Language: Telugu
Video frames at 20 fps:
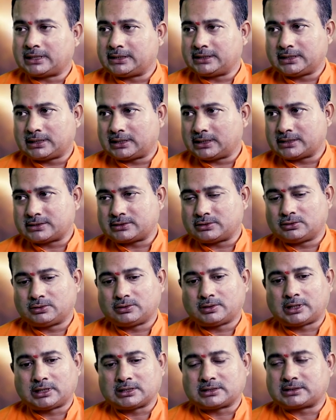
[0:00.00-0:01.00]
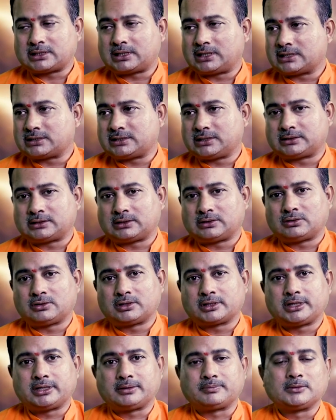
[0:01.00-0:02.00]
కన్యారాశిలో హస్త
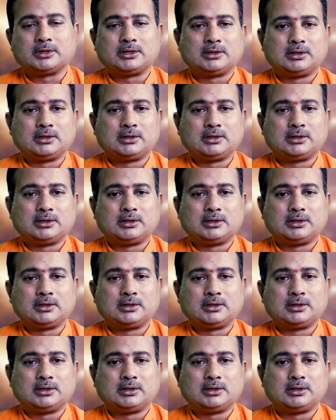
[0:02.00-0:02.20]
నక్షత్రంలోకి